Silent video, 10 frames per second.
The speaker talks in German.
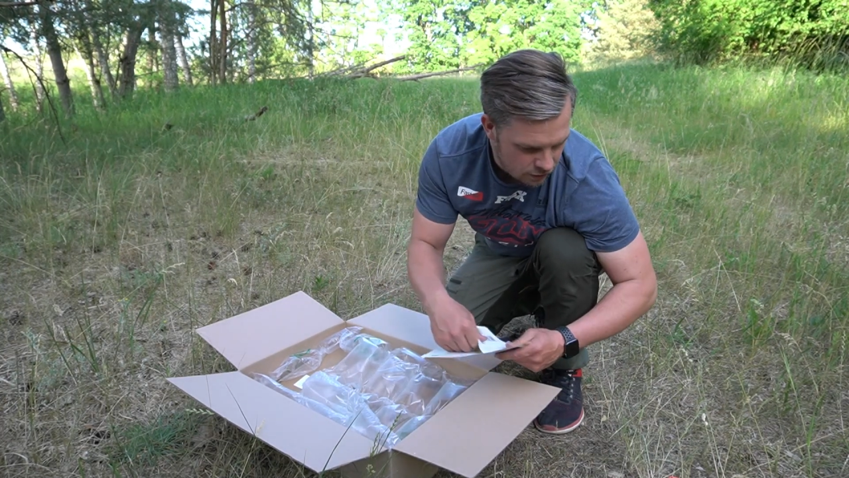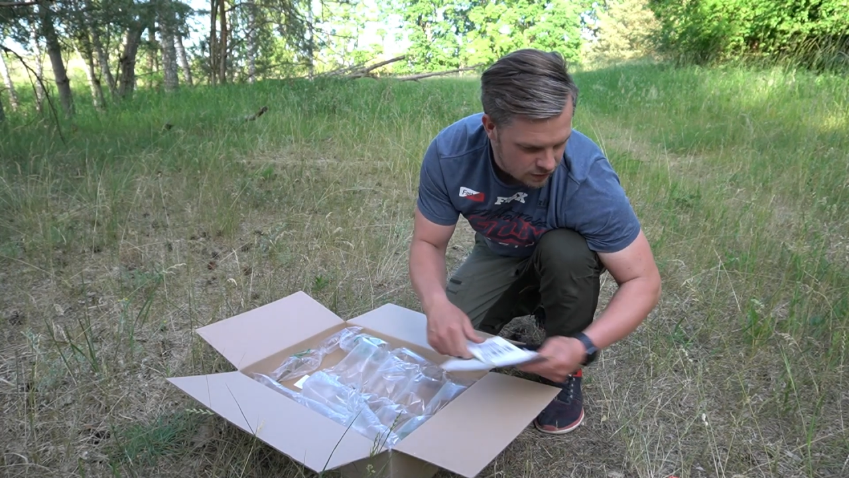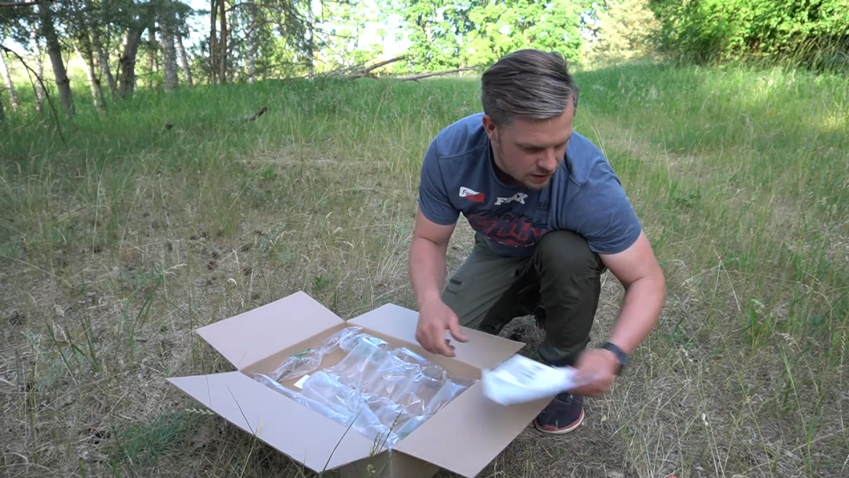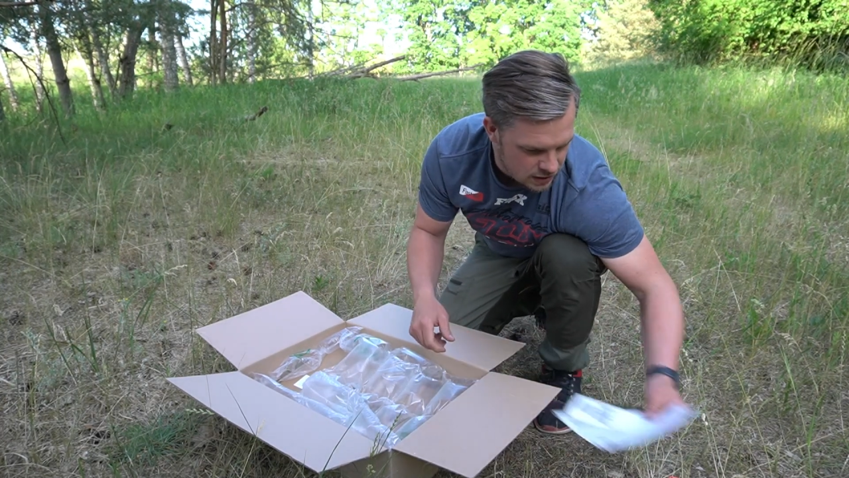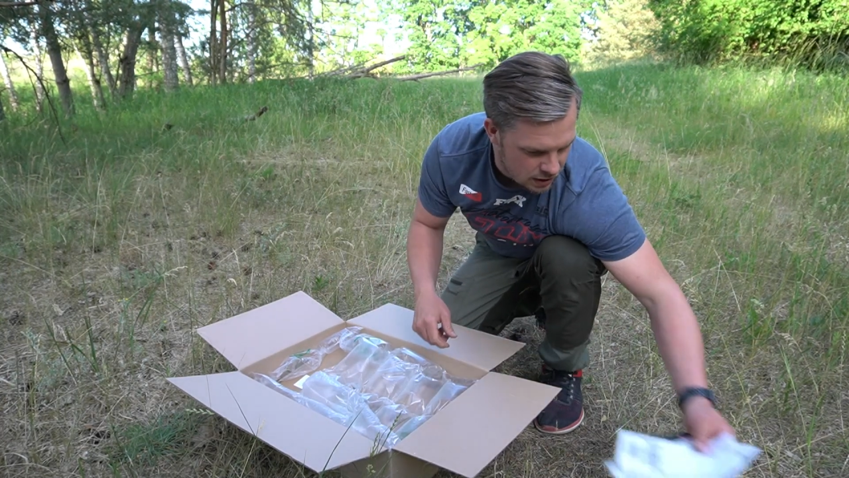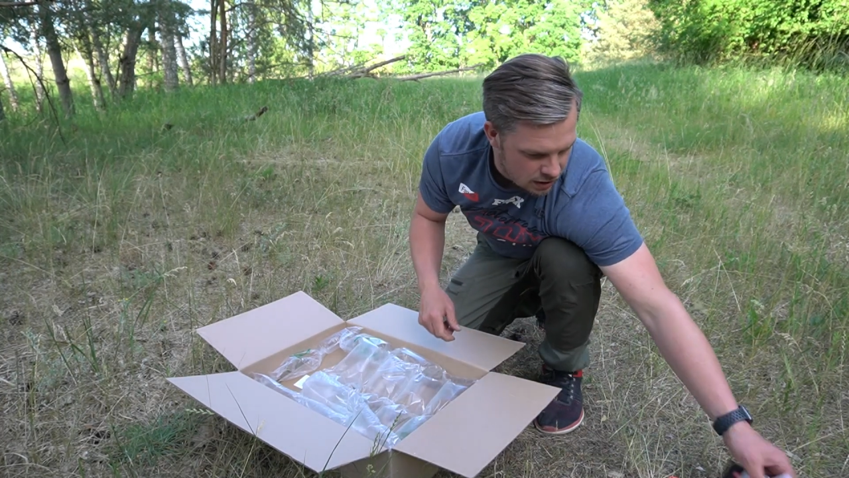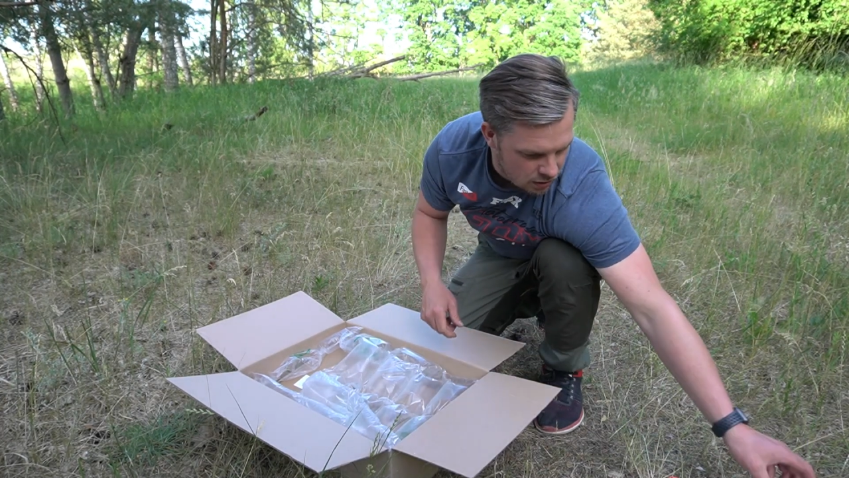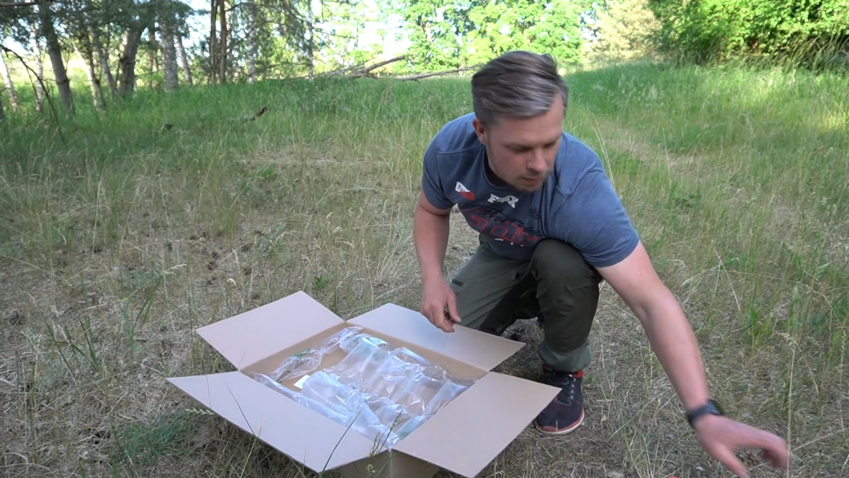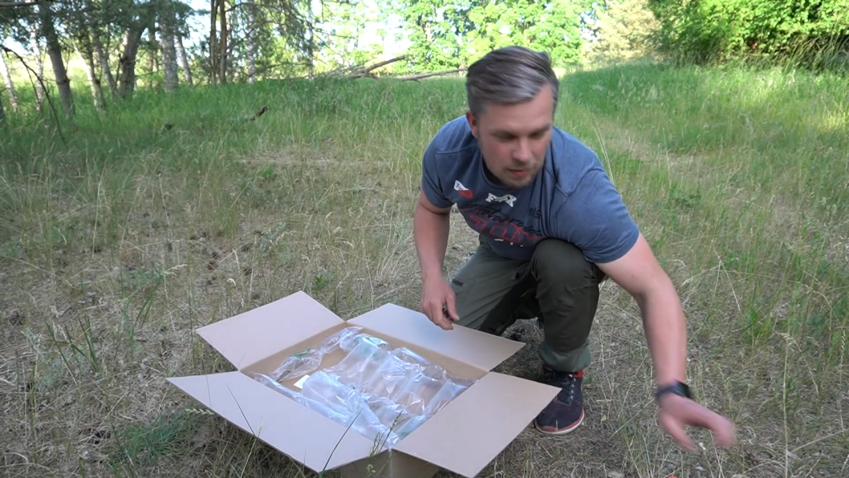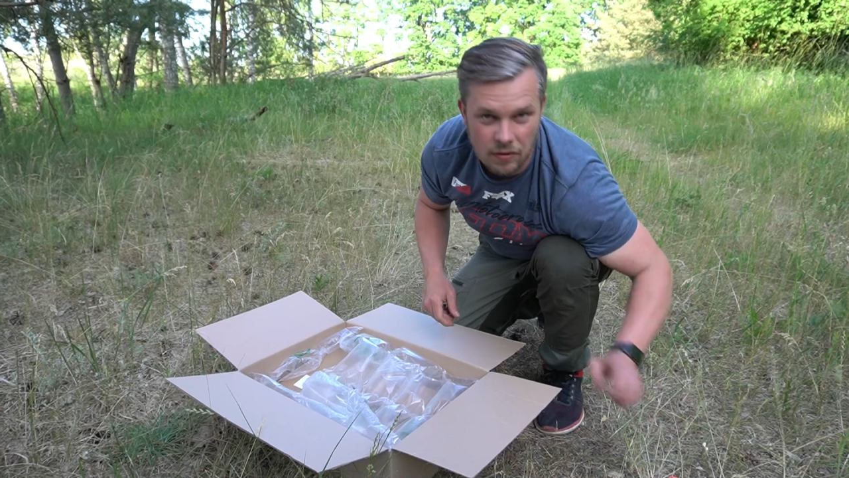Das kann ich auch
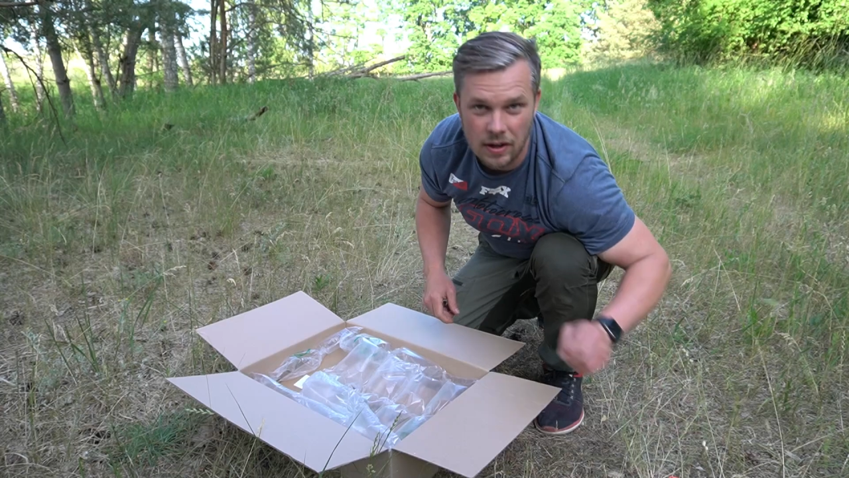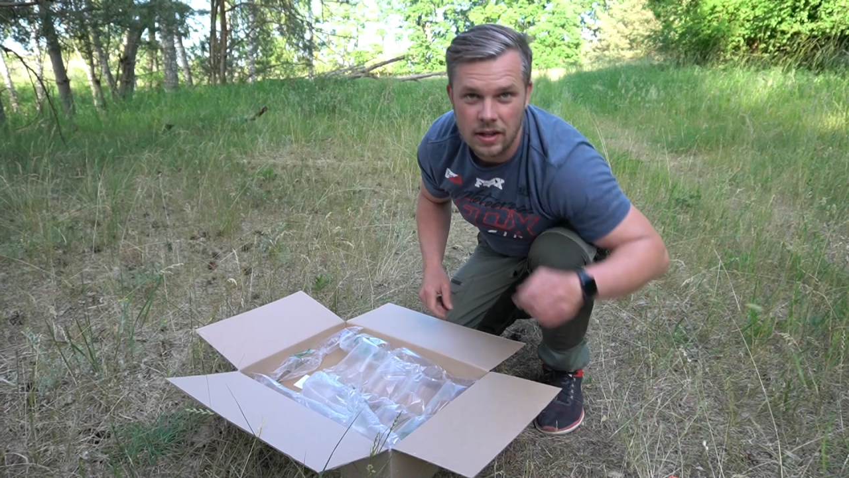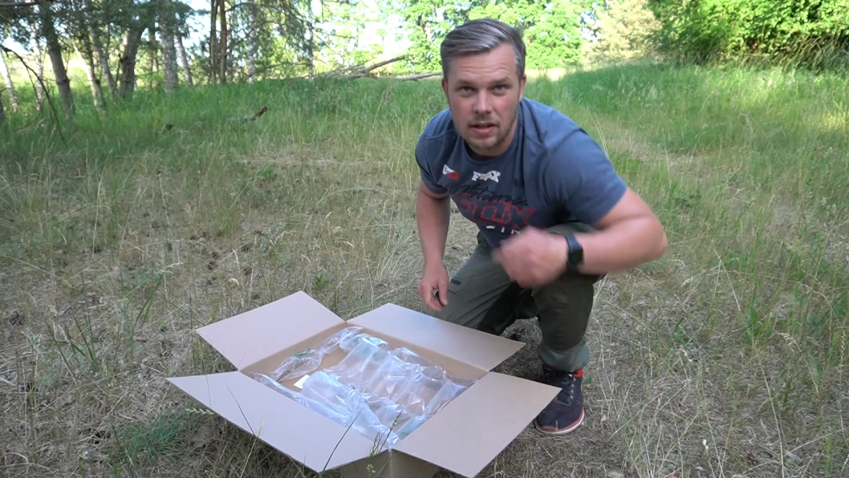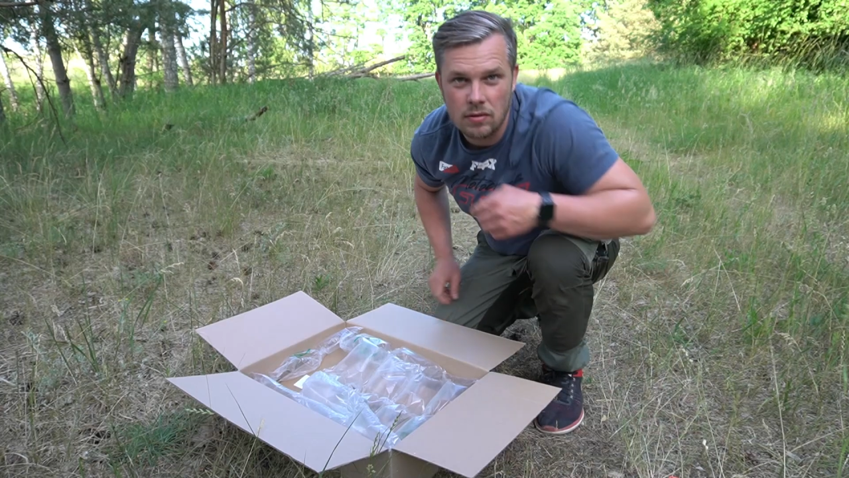nochmal verlinken